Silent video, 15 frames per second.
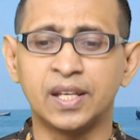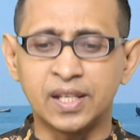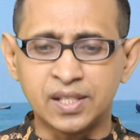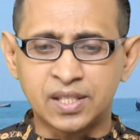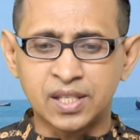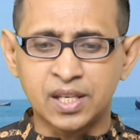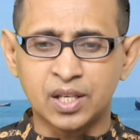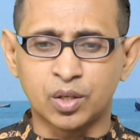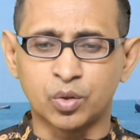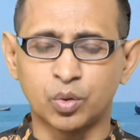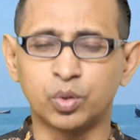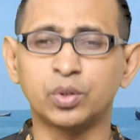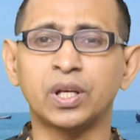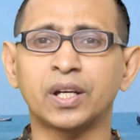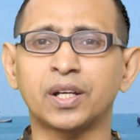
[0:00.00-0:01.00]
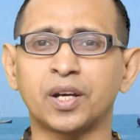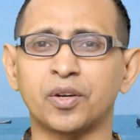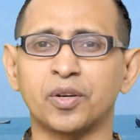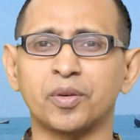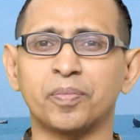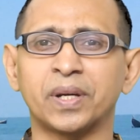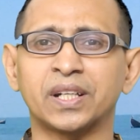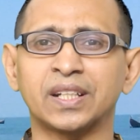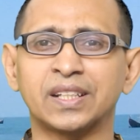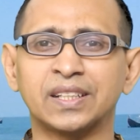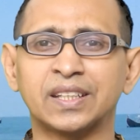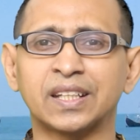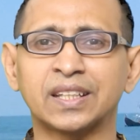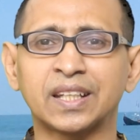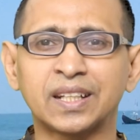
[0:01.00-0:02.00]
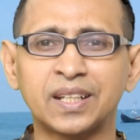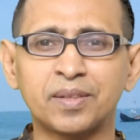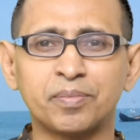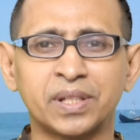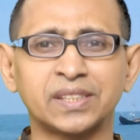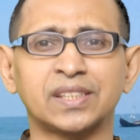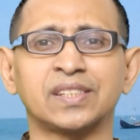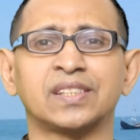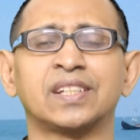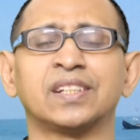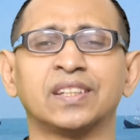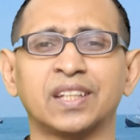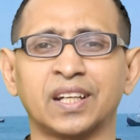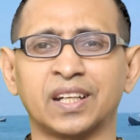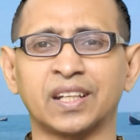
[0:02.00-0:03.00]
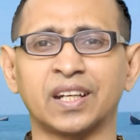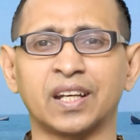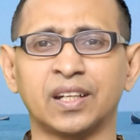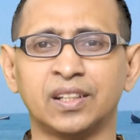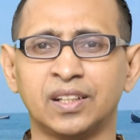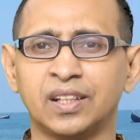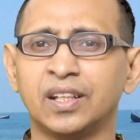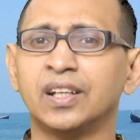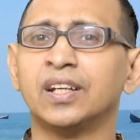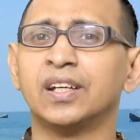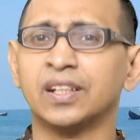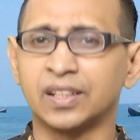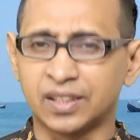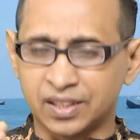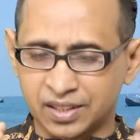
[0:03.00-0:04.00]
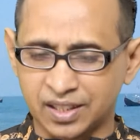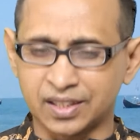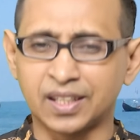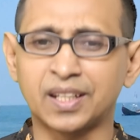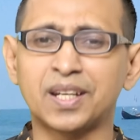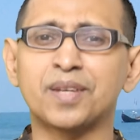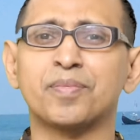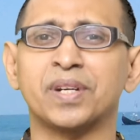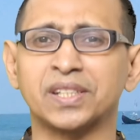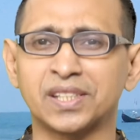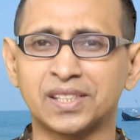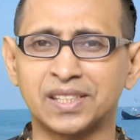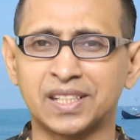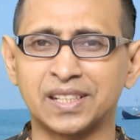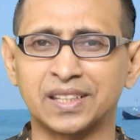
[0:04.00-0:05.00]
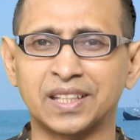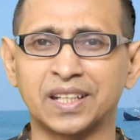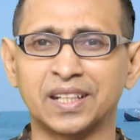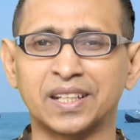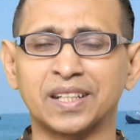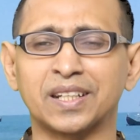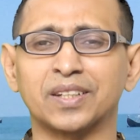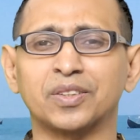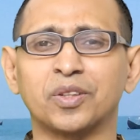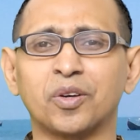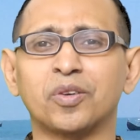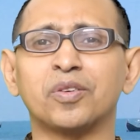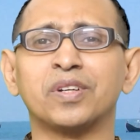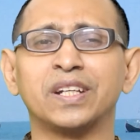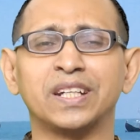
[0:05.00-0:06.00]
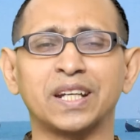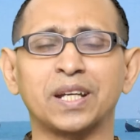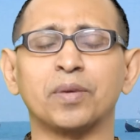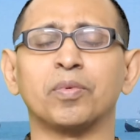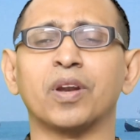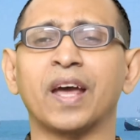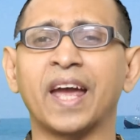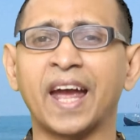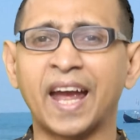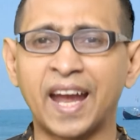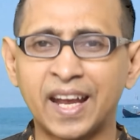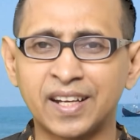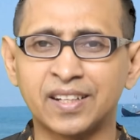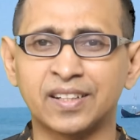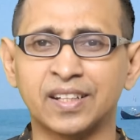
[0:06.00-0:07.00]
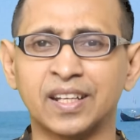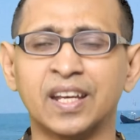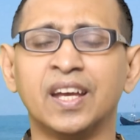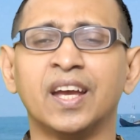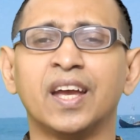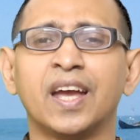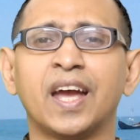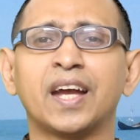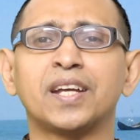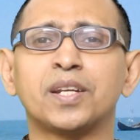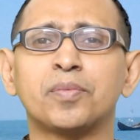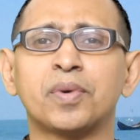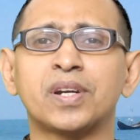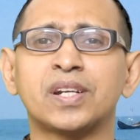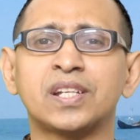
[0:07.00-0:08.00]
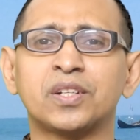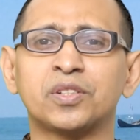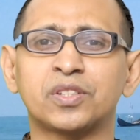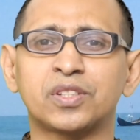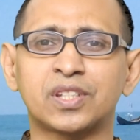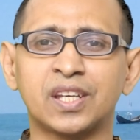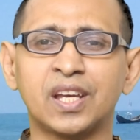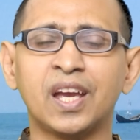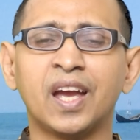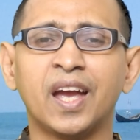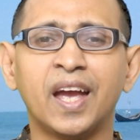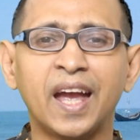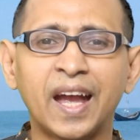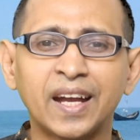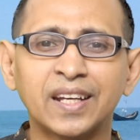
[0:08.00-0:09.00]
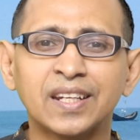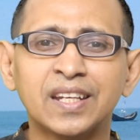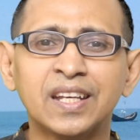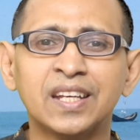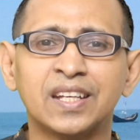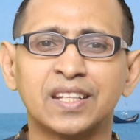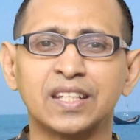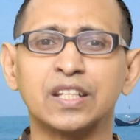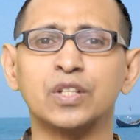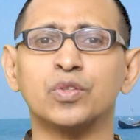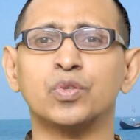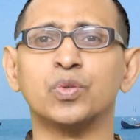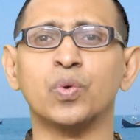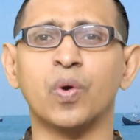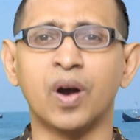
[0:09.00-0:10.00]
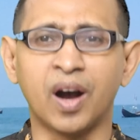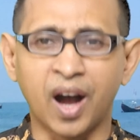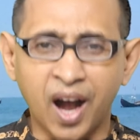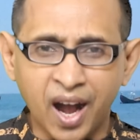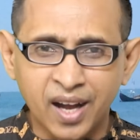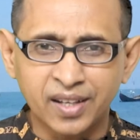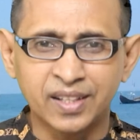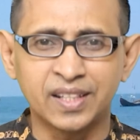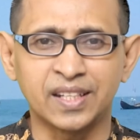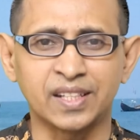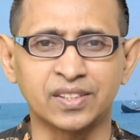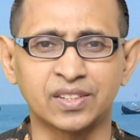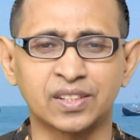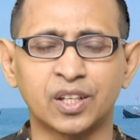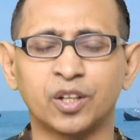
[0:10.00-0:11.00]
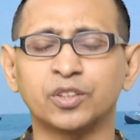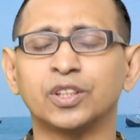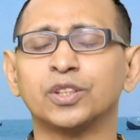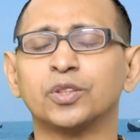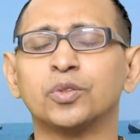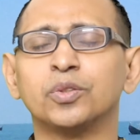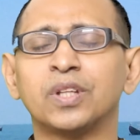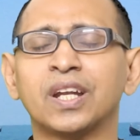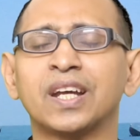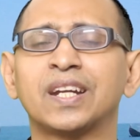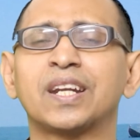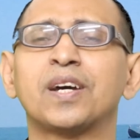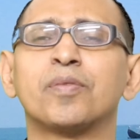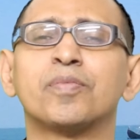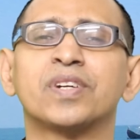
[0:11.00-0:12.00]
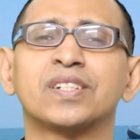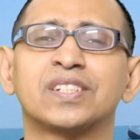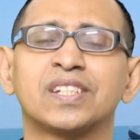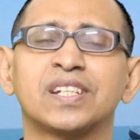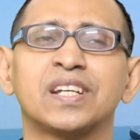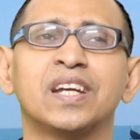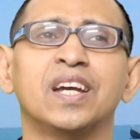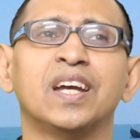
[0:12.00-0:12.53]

এই যে ক্ষুধার কারণে পেটে খিদা থাকলে মেজাজ ঠিক থাকে না খিদা থাকলে মেজাজ ঠিক থাকে না তখন এটাকে বলা হ্যাংরি হ্যাংরি মানে হচ্ছে অ্যাংরি ডিউ টু হাংরিনেস অর্থাৎ ক্ষুধা লাগলে আমরা যে